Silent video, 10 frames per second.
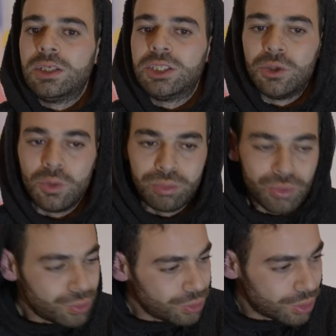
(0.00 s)
j'ai eu
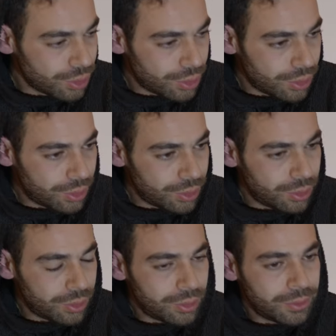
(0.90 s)
beaucoup
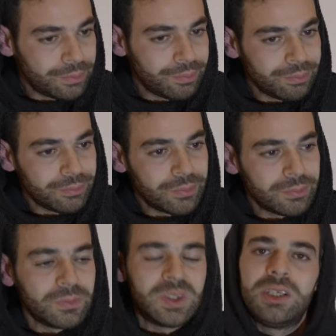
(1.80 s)
de,
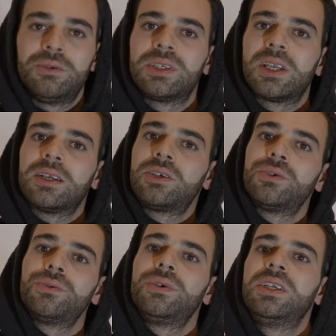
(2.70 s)

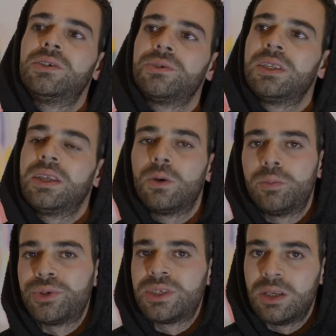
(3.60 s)
d'illustrations qui ont été
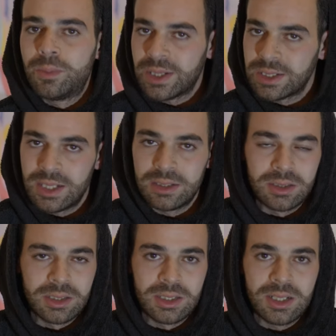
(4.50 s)
repostées par
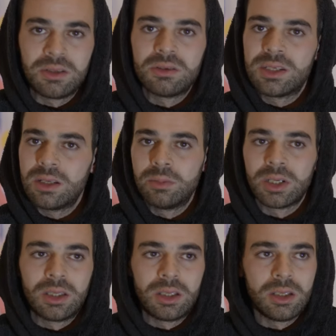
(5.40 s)
quelques
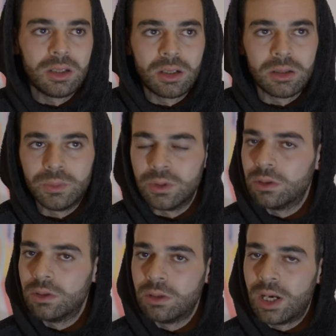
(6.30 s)
célébrités comme
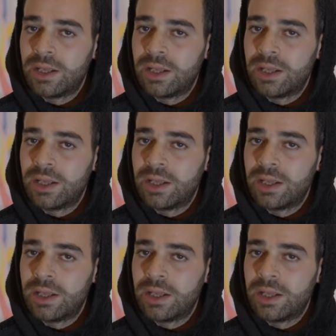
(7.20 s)
à